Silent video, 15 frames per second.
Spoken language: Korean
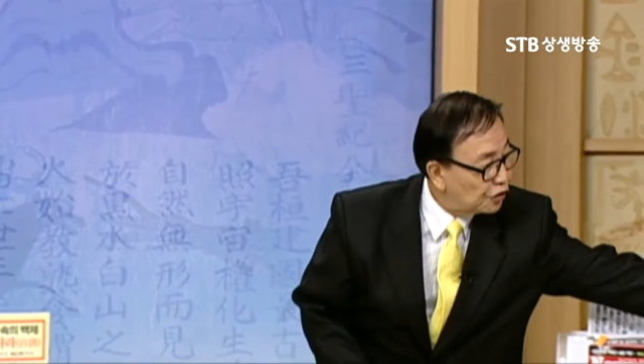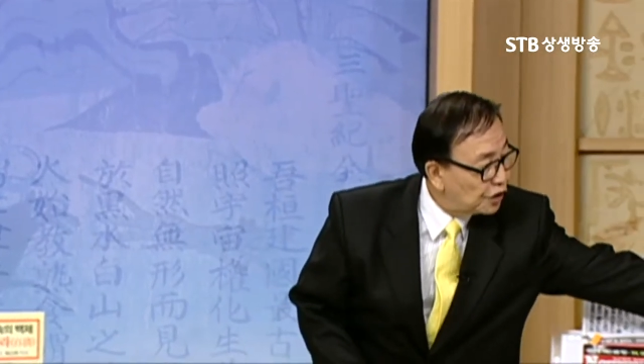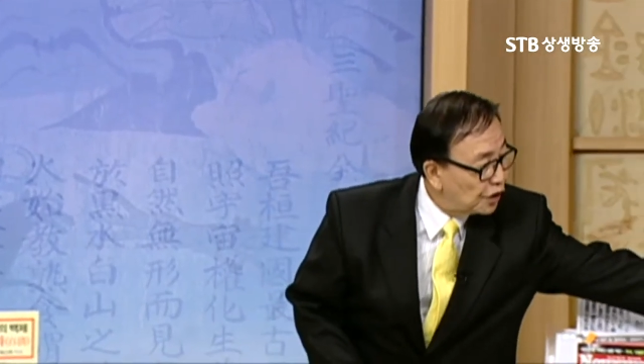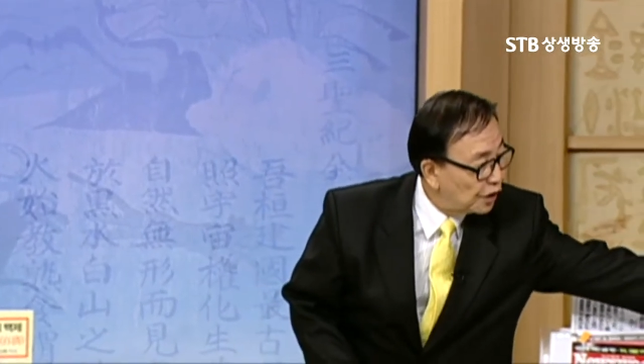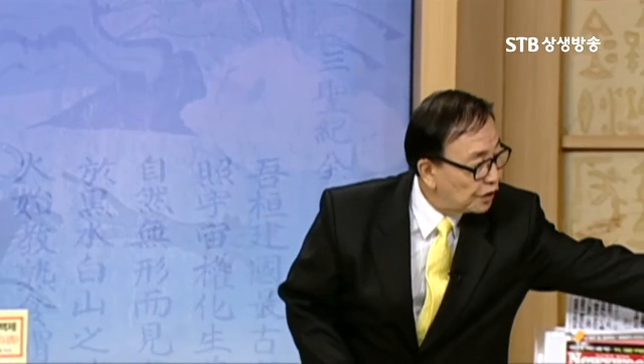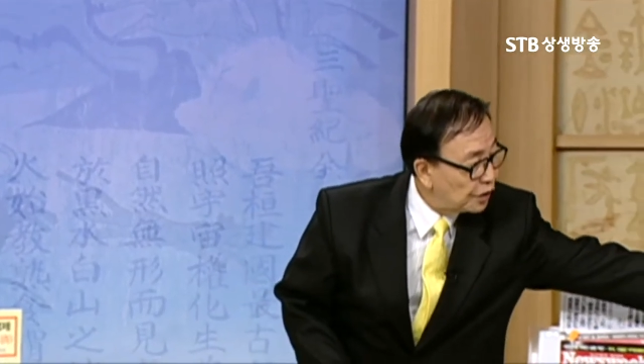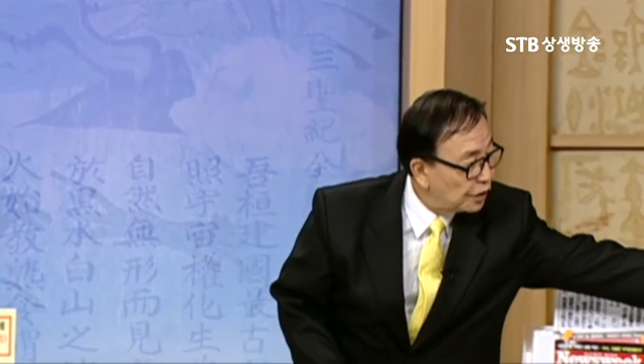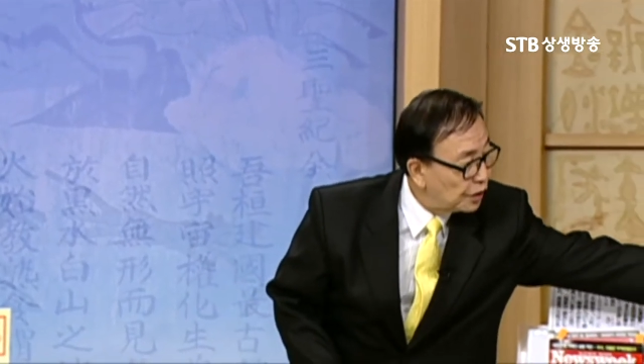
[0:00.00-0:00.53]

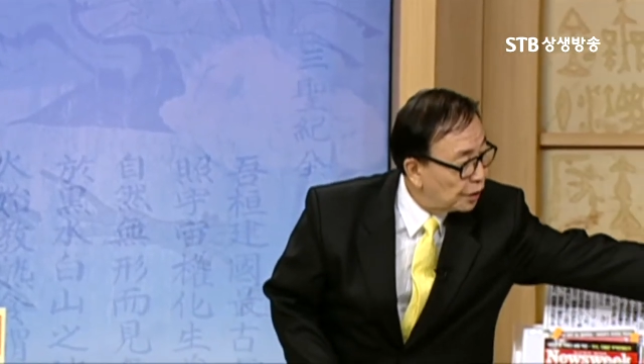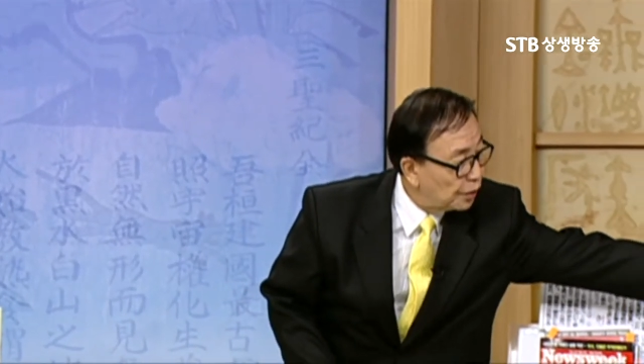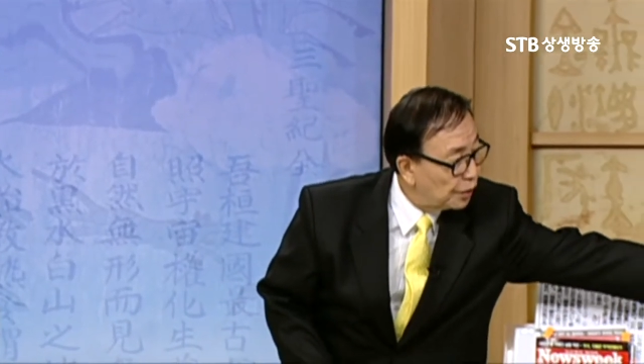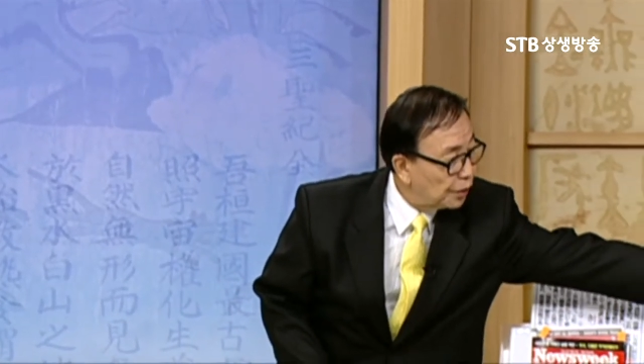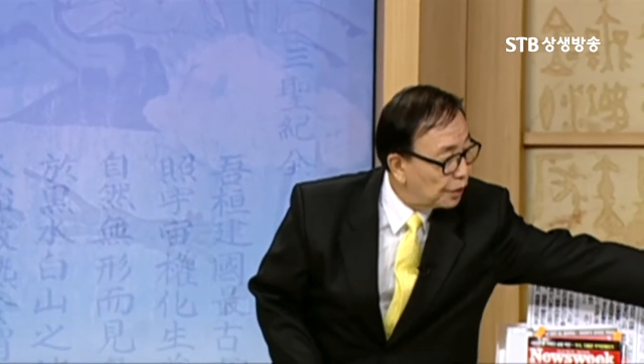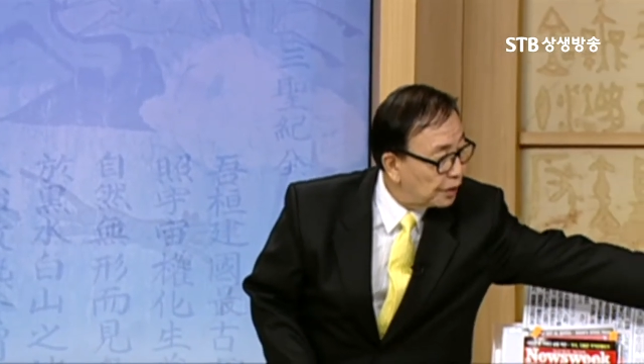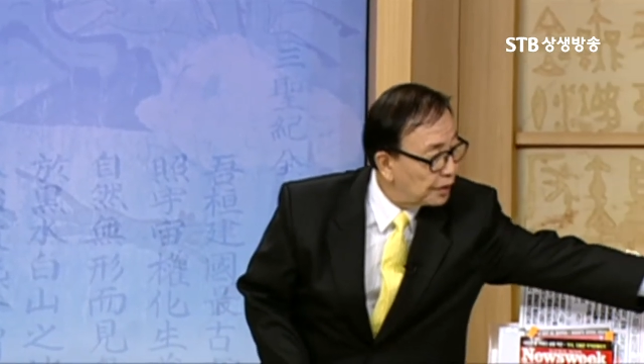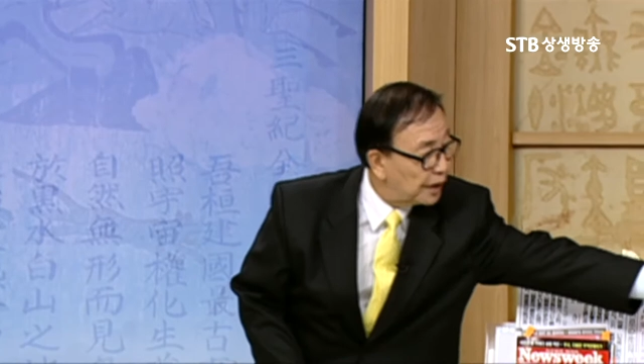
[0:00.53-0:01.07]
중이어서 이제
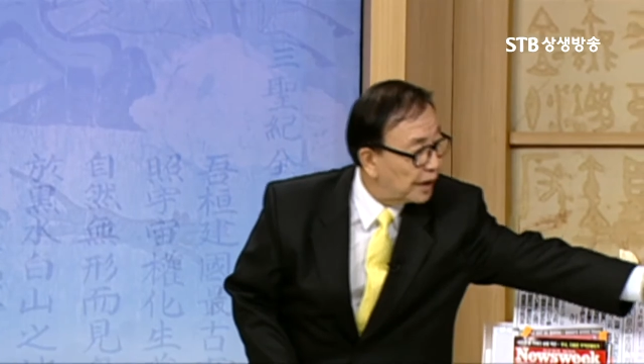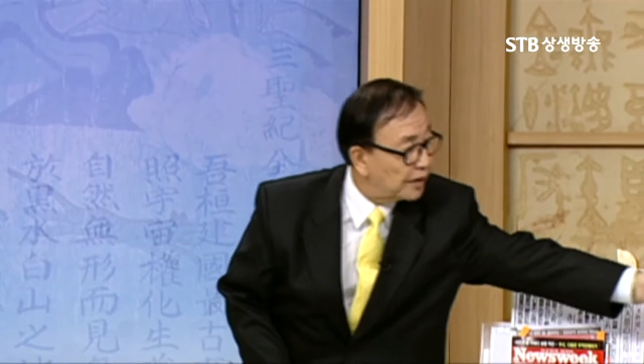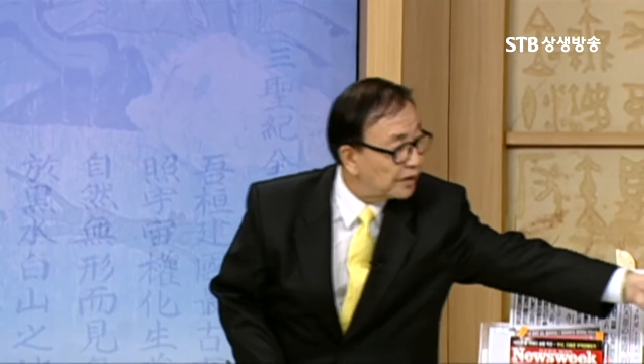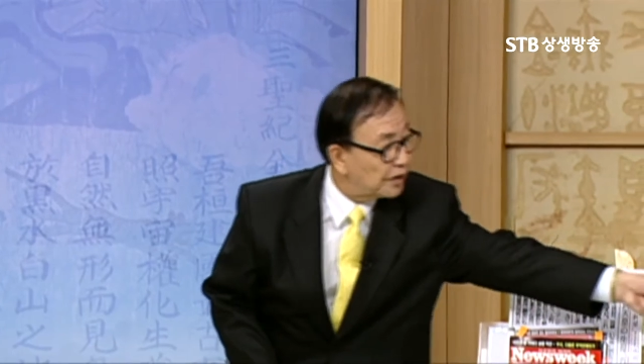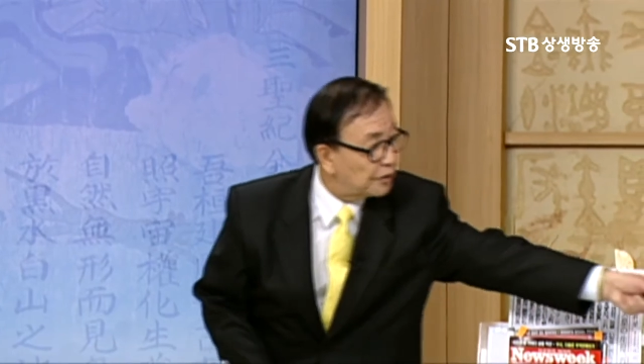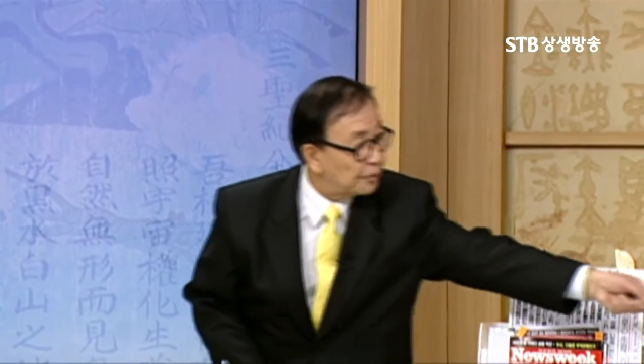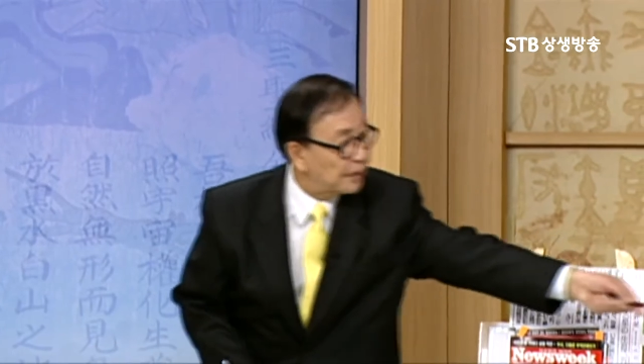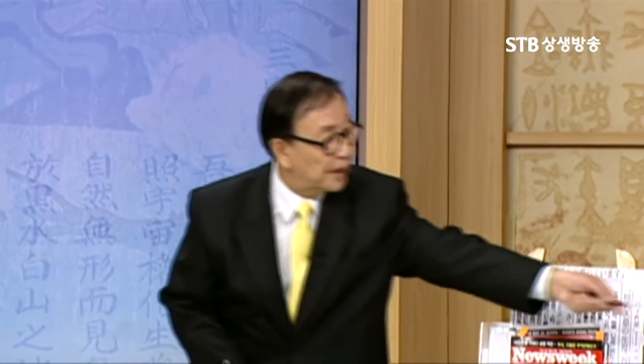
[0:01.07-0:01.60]
이렇게 돼
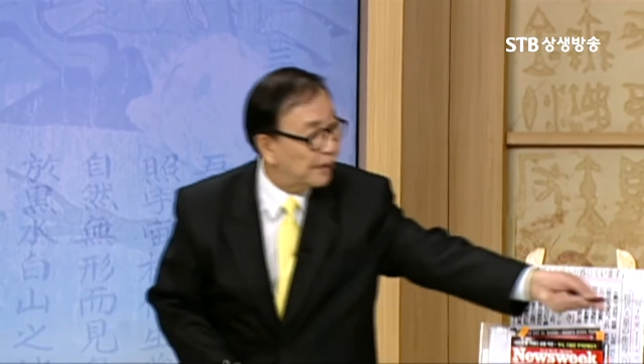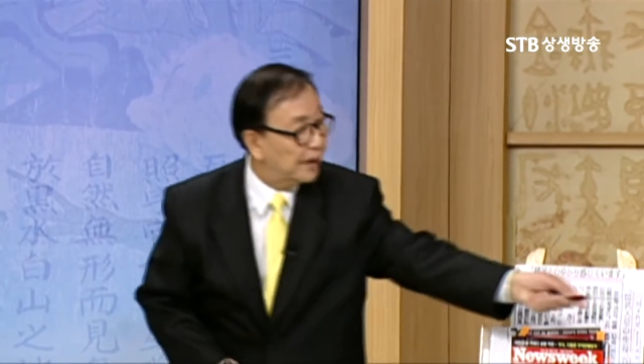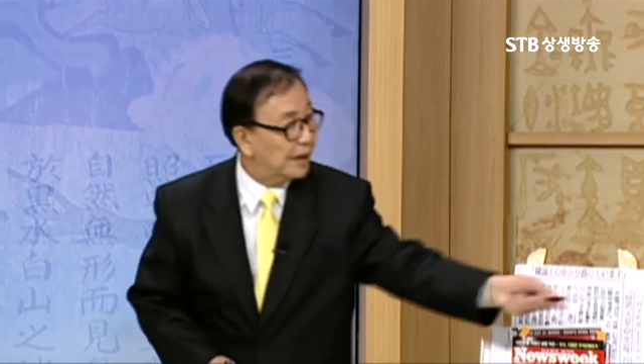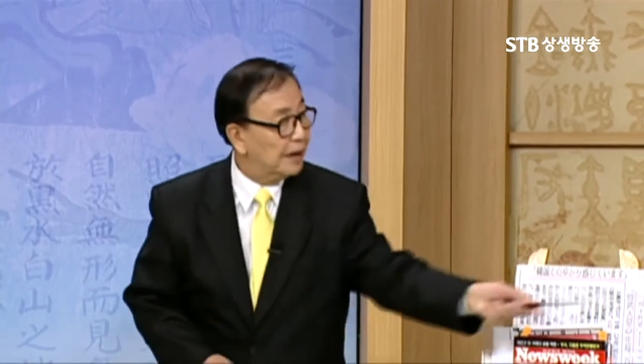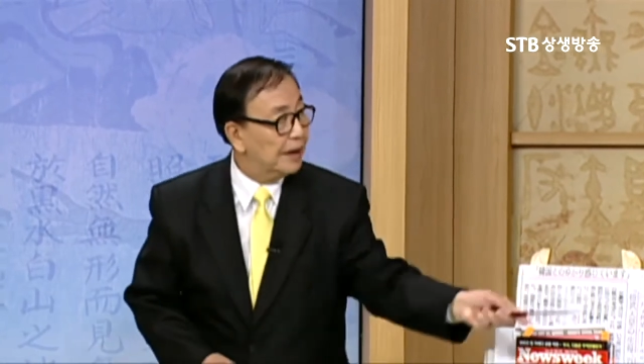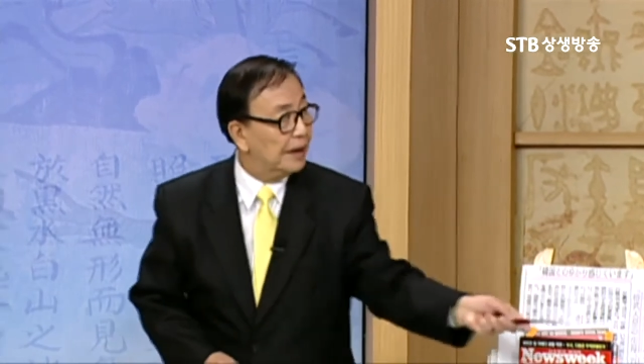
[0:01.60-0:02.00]
있었습니다.